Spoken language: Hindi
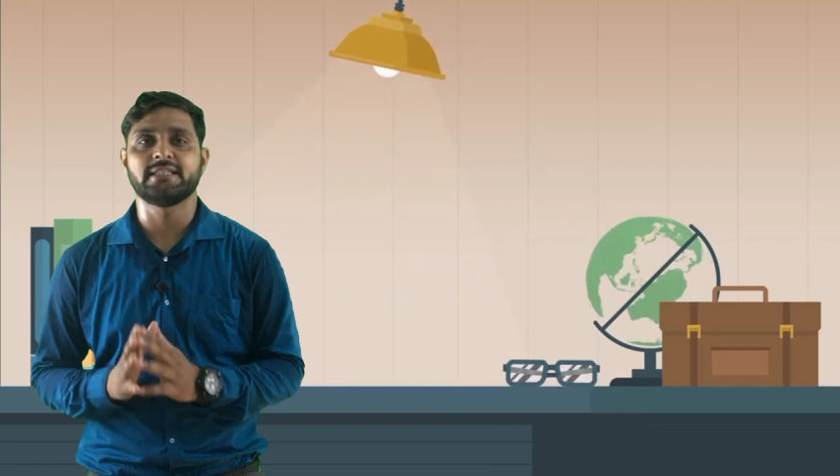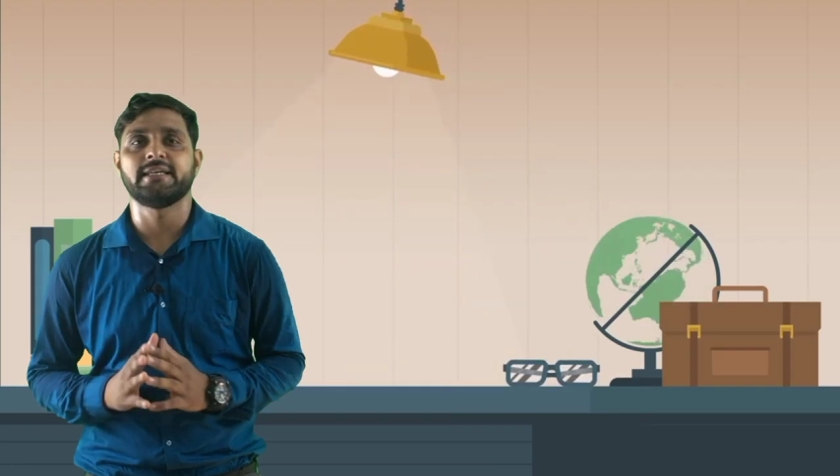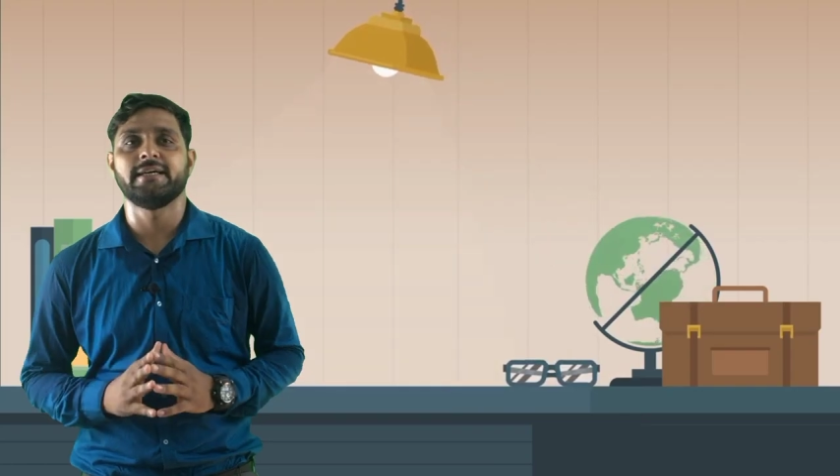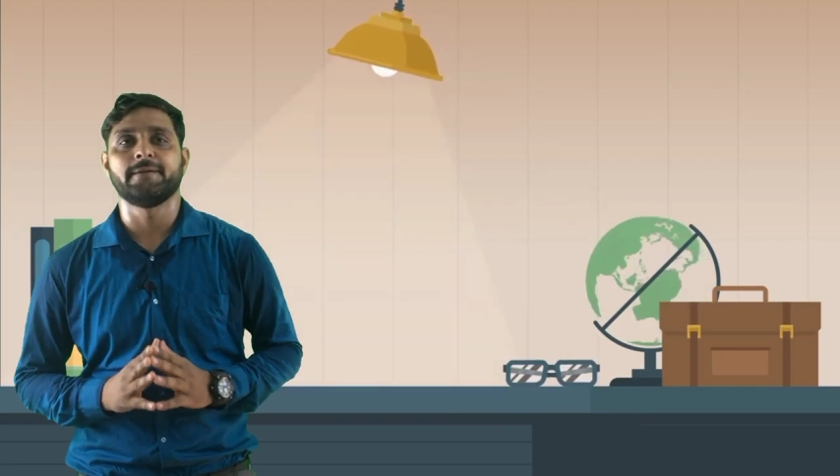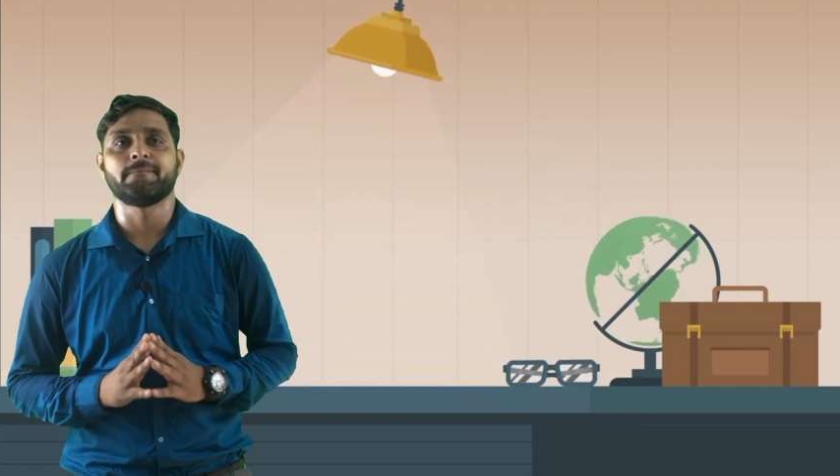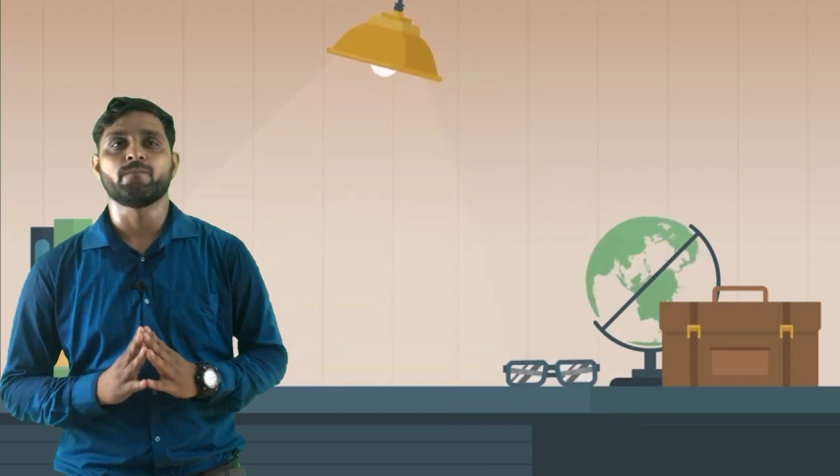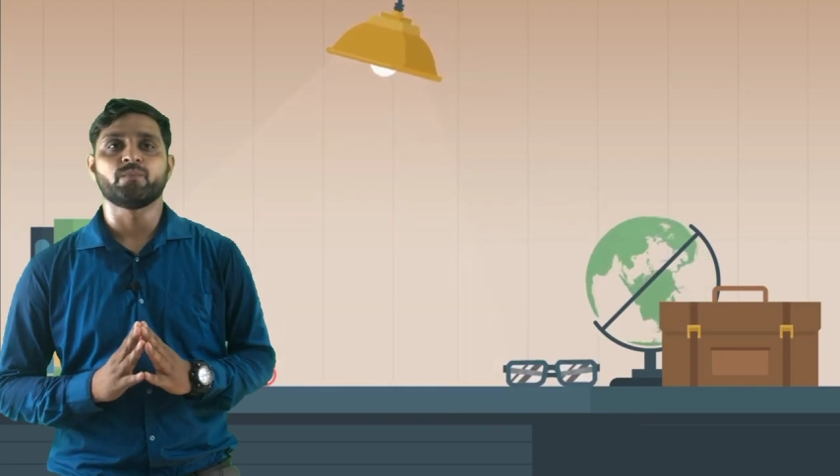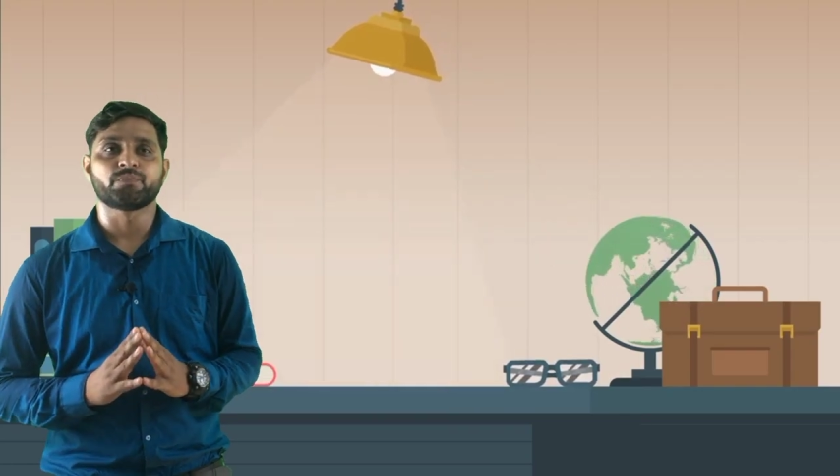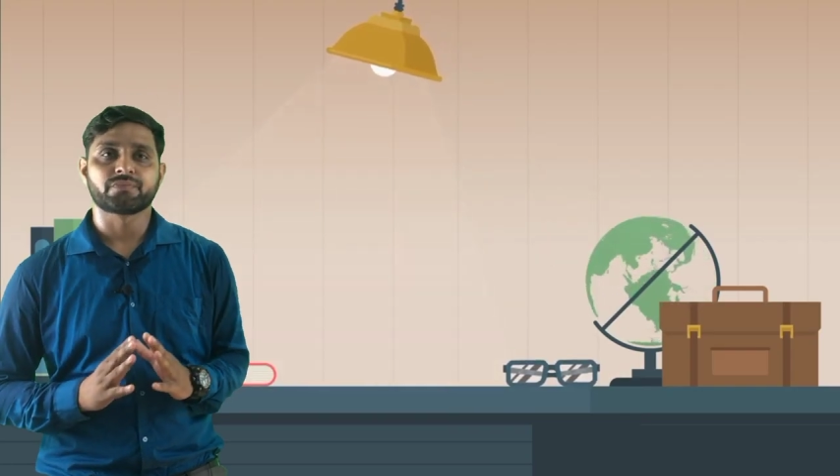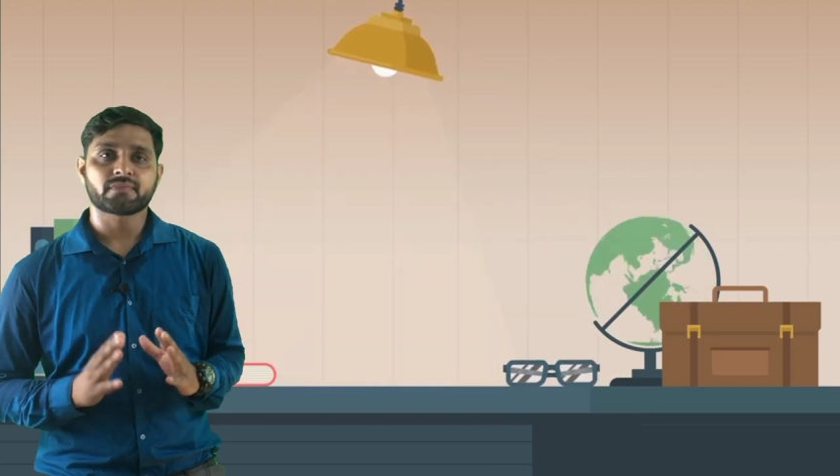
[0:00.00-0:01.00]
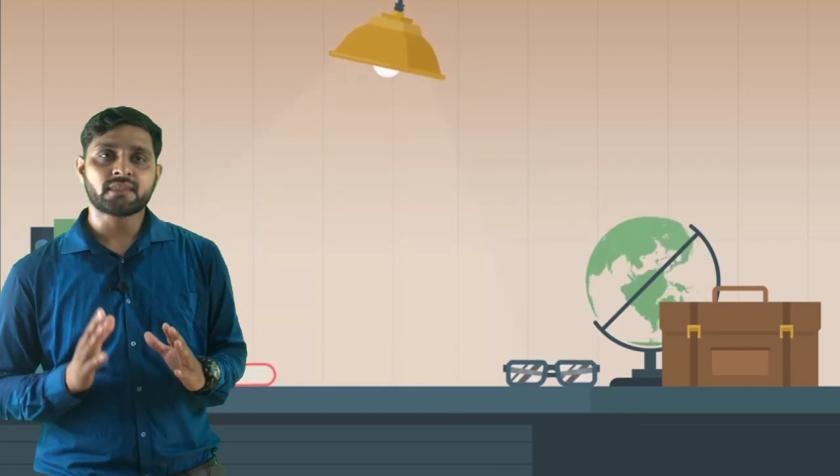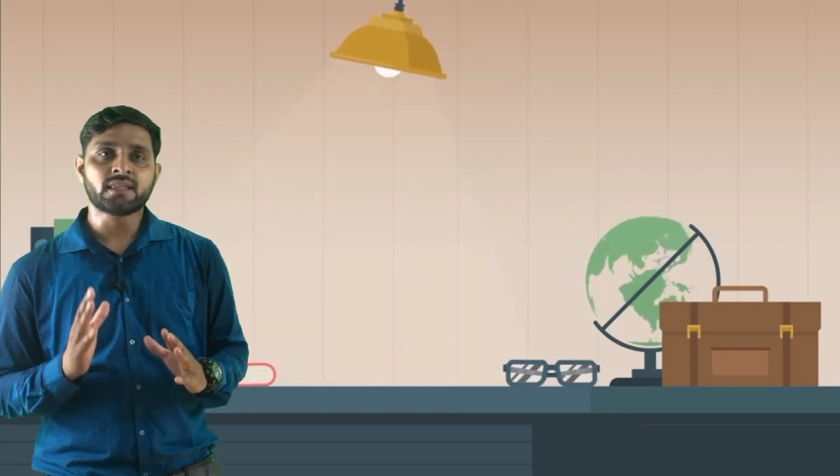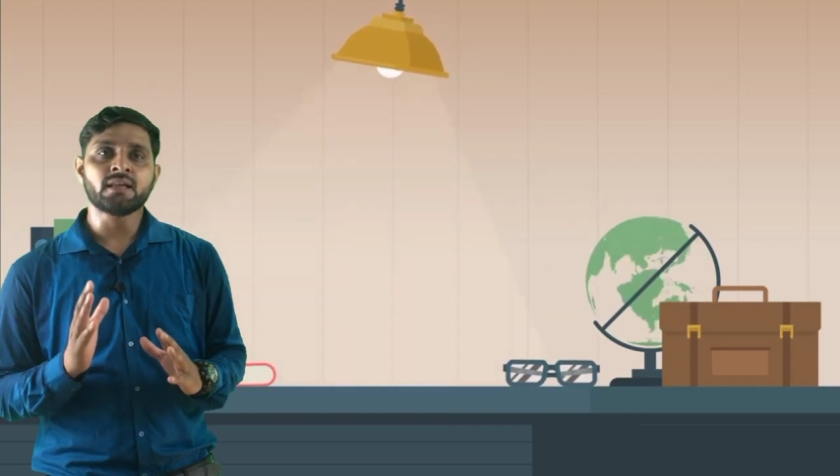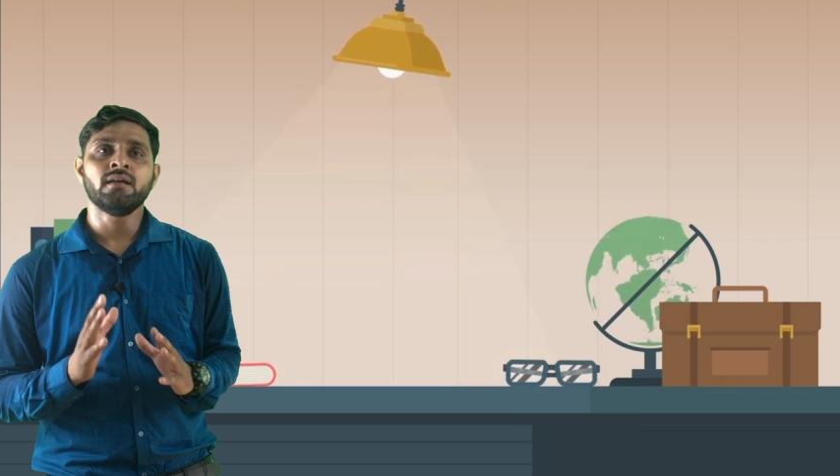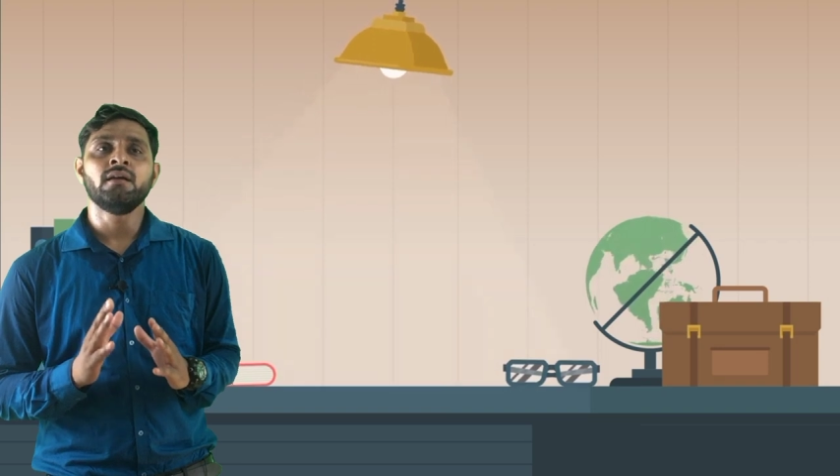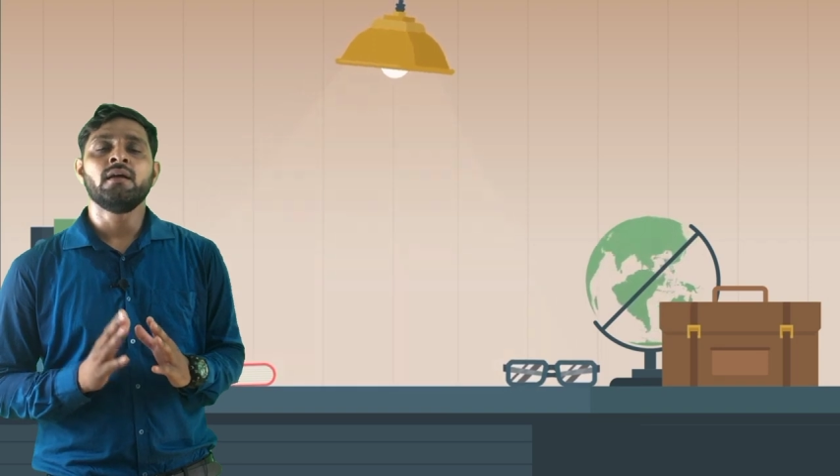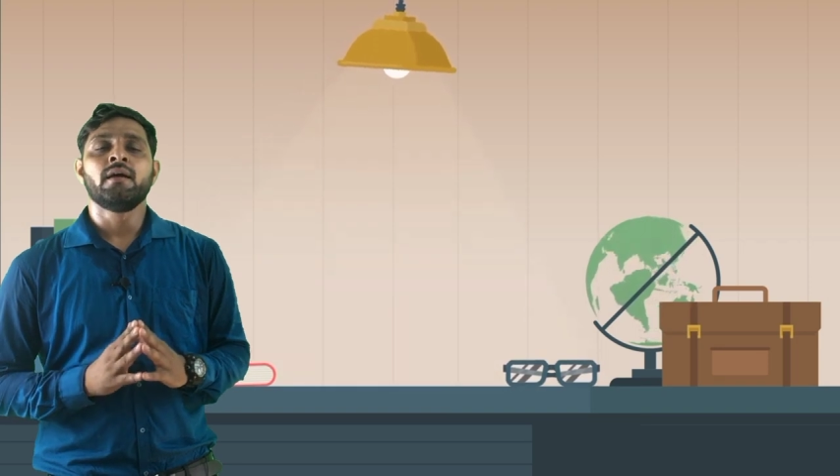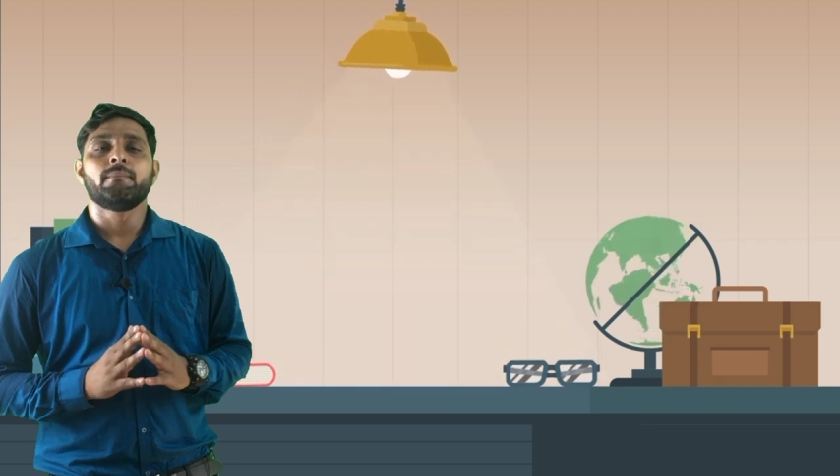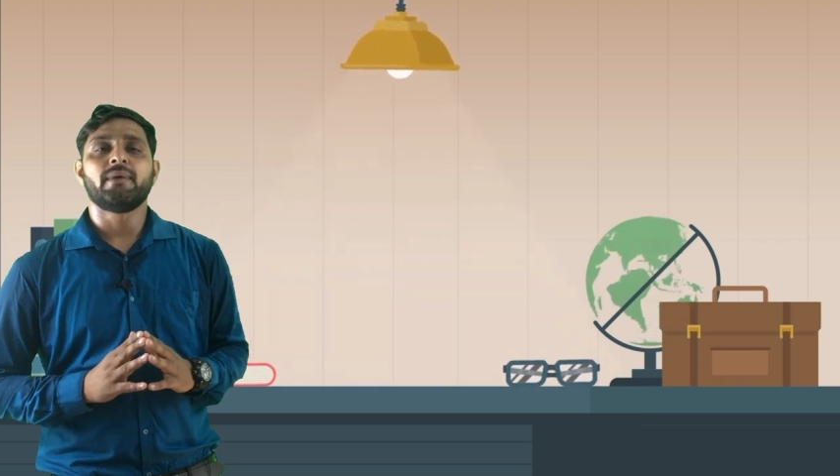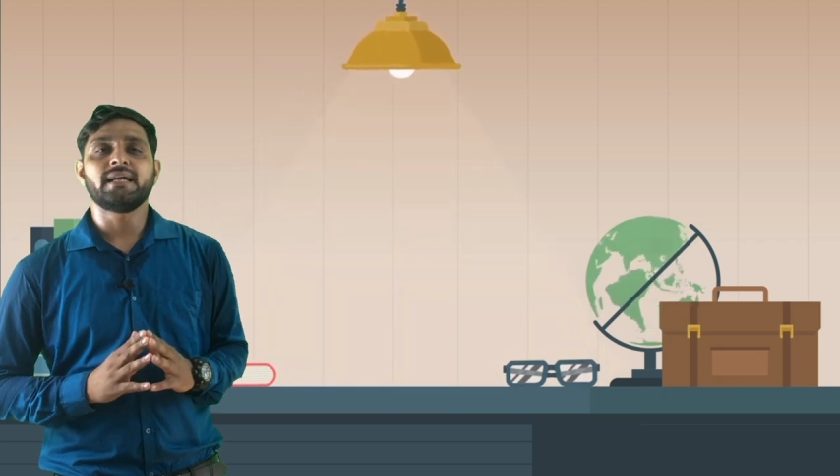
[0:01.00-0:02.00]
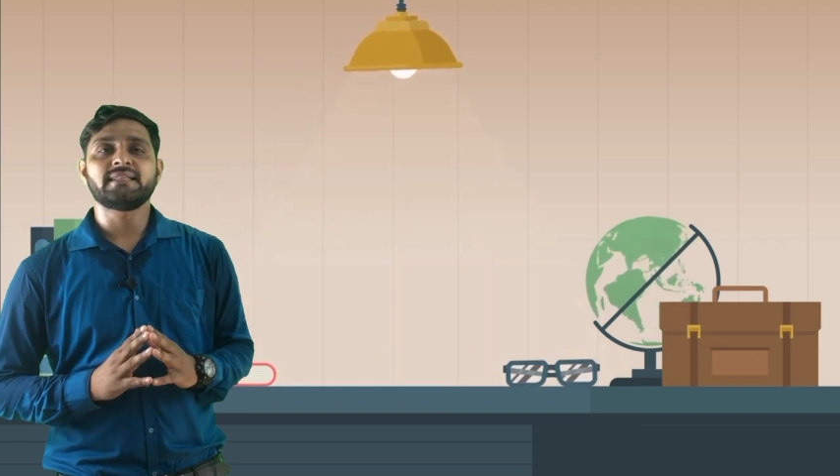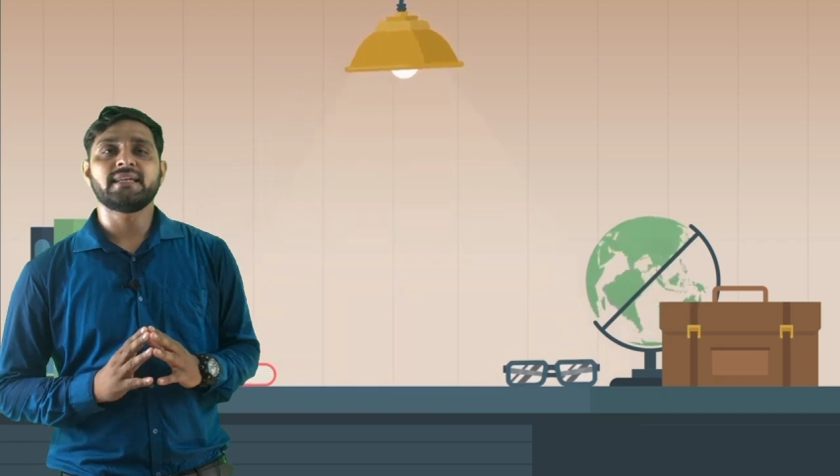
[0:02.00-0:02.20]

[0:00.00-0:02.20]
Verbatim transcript: जाता है बात